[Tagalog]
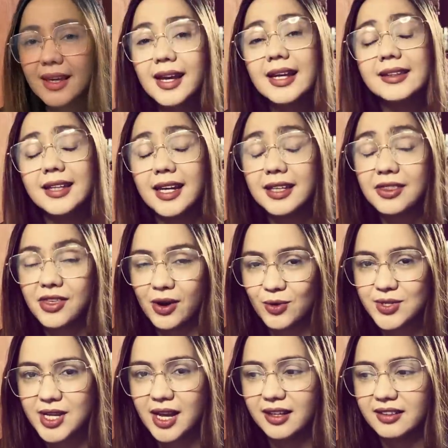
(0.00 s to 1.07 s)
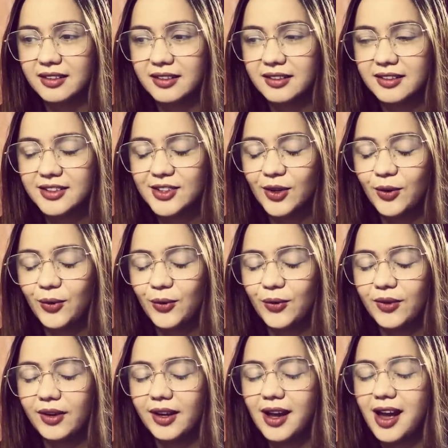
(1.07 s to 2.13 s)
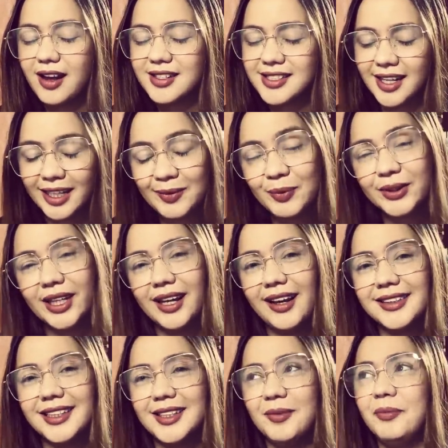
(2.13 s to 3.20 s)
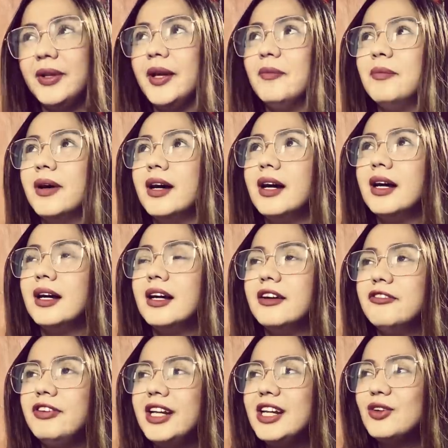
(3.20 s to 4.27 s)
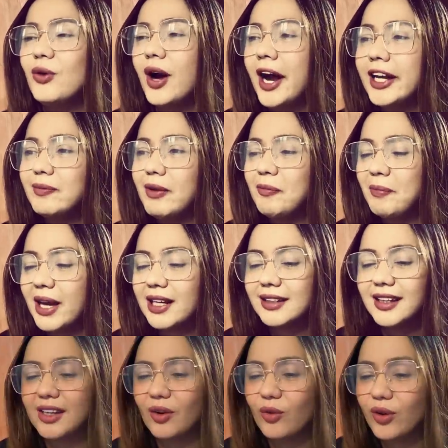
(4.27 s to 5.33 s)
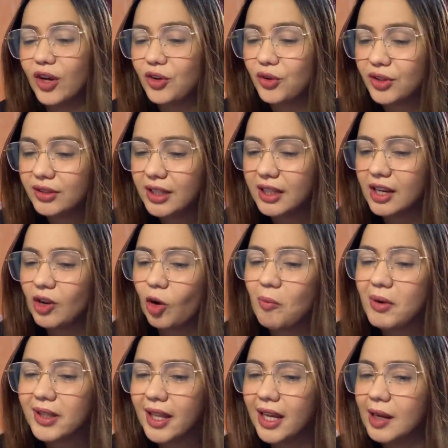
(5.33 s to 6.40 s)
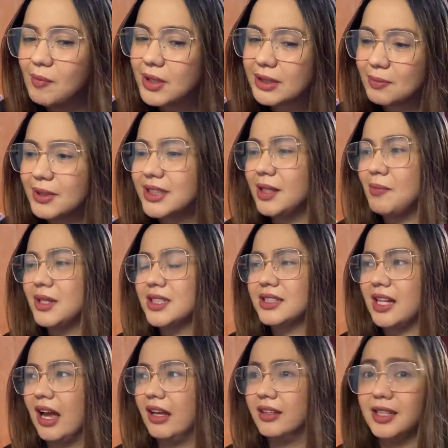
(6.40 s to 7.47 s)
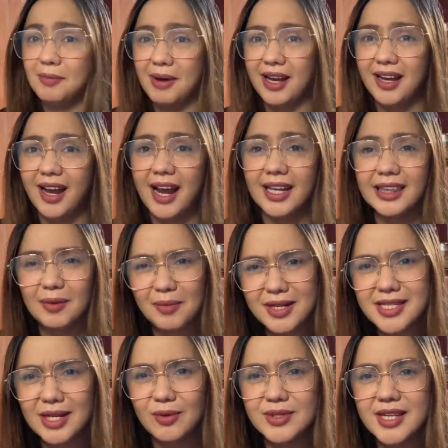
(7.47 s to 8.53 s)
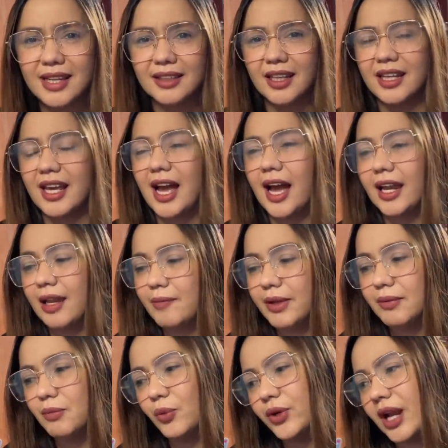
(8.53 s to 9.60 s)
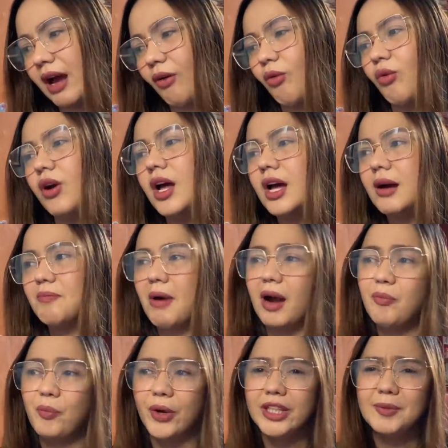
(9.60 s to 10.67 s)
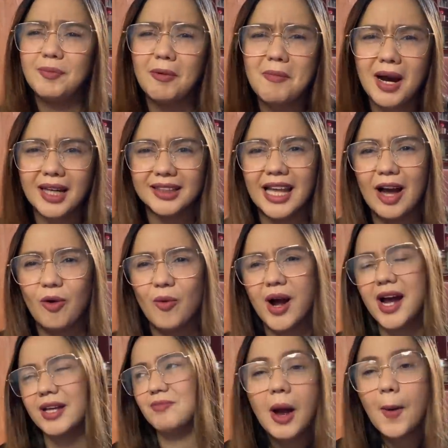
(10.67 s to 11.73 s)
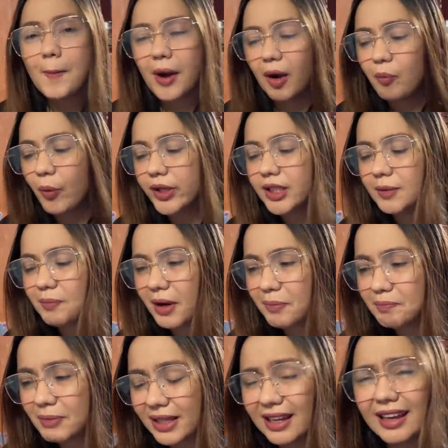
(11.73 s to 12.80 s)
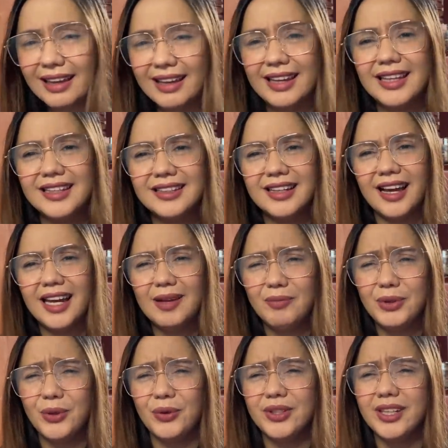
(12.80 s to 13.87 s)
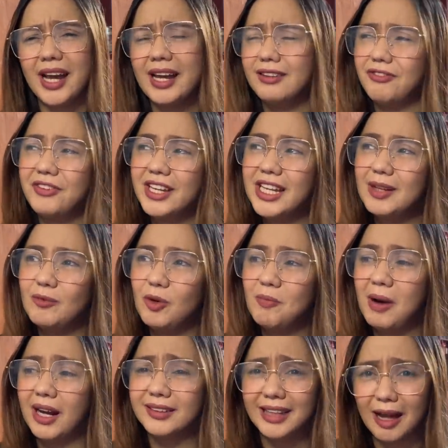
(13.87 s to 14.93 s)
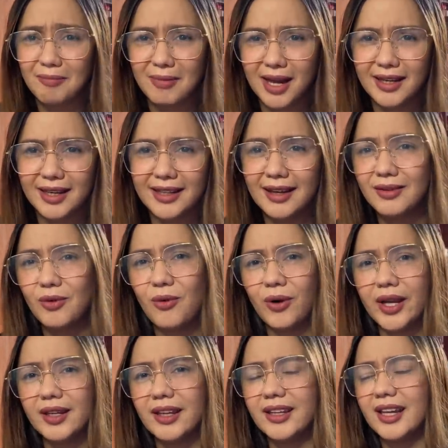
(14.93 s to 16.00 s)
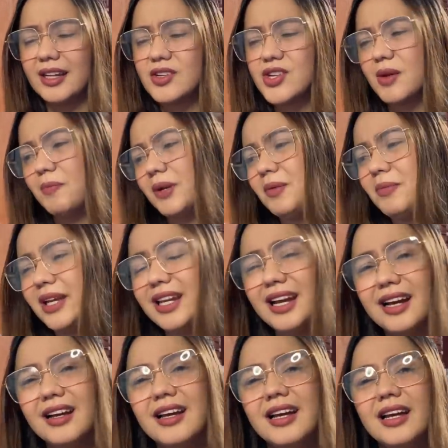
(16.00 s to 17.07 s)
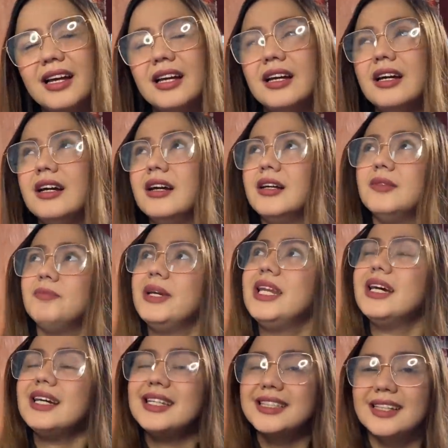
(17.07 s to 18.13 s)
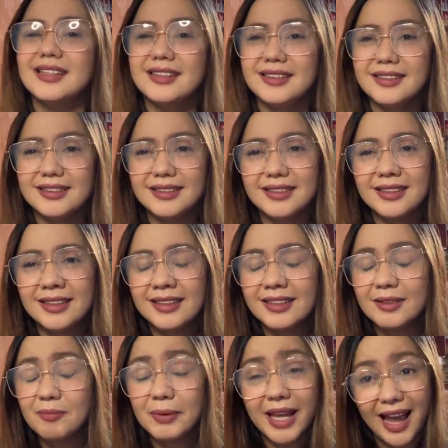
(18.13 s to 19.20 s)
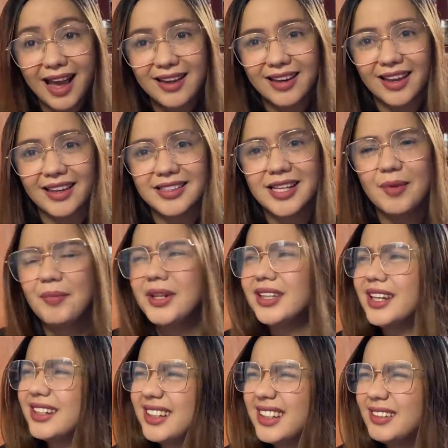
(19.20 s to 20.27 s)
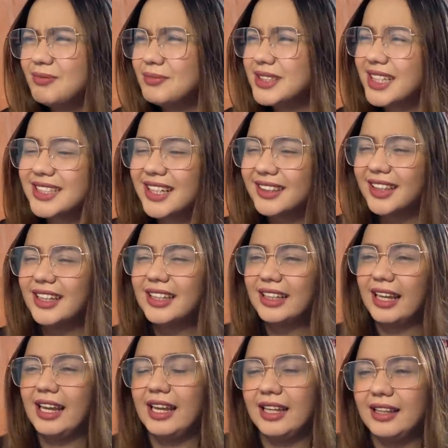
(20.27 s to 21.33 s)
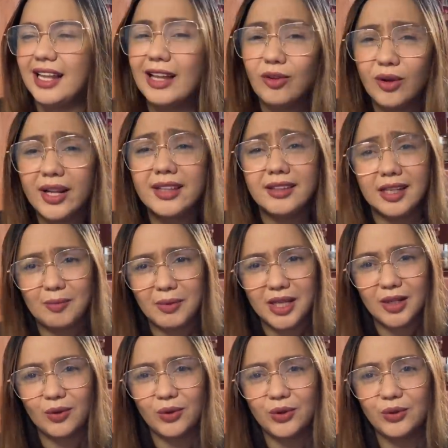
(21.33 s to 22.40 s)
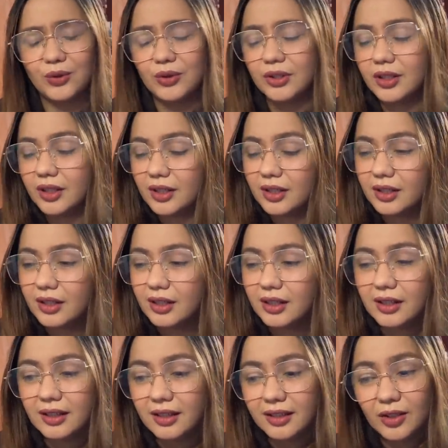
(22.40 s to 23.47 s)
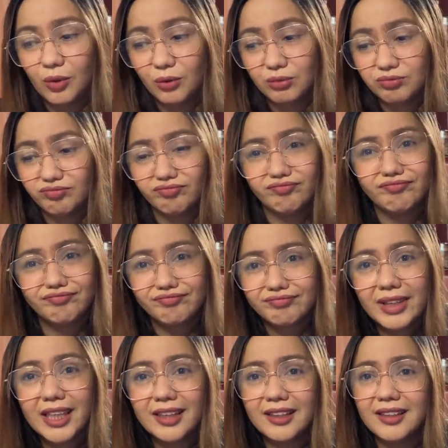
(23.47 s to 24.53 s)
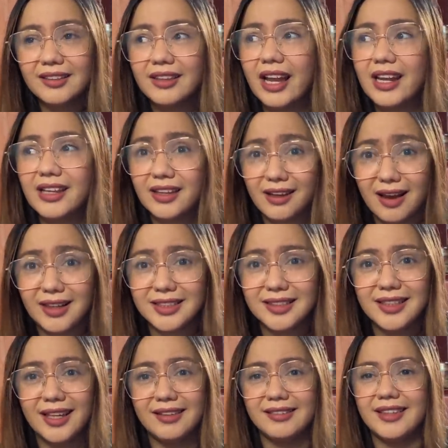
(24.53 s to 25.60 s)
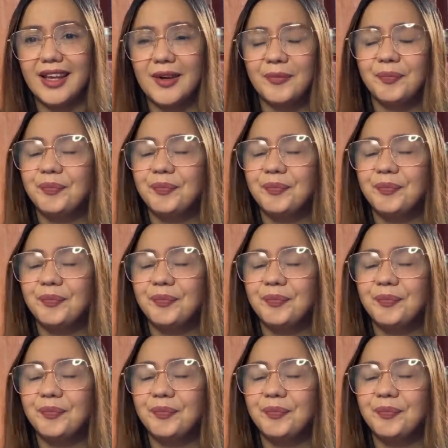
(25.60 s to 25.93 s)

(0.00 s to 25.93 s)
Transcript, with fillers: 88,000. So, ang sakit ko talaga sa dibdib feeling ko kahit may pera din akong ganun, hindi rin ako maglalabas basta-basta, 'di ba? Kahit naman sino sa atin, aalamin muna kung baka pwede pang makatawad, baka pwede pang pigain. Alam mo 'yon, kahit feeling mo baka tama na 'yan, okay na 'yan. Syempre bilang bilang isang may-ari, syempre talagang masasaktan ka eh. Lalo na hindi naman ikaw yung yung may dahilan ng aksidente.